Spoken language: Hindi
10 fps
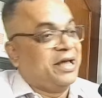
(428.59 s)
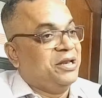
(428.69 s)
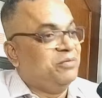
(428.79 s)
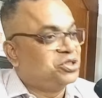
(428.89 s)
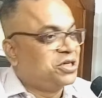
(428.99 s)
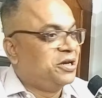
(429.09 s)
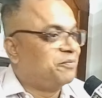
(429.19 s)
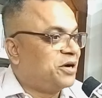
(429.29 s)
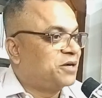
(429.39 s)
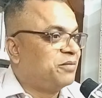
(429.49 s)
एनिमेशन
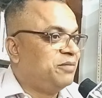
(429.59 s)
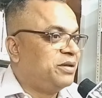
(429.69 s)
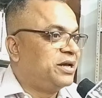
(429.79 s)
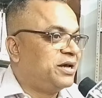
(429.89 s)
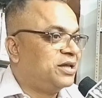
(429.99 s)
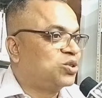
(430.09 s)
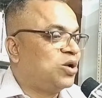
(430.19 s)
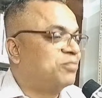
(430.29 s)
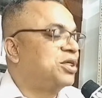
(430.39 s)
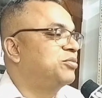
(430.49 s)
डिपार्टमेंट में तो है तो
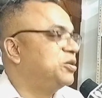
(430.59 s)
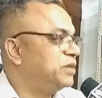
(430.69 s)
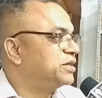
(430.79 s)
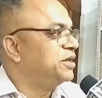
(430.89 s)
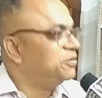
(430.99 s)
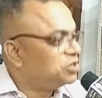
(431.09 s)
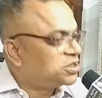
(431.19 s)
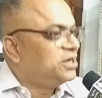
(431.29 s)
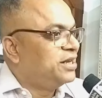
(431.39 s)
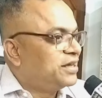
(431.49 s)
आप साफ सी बात है
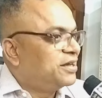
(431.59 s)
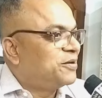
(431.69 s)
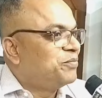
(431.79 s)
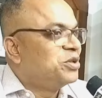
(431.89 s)
एनिमेशन ही लेंगे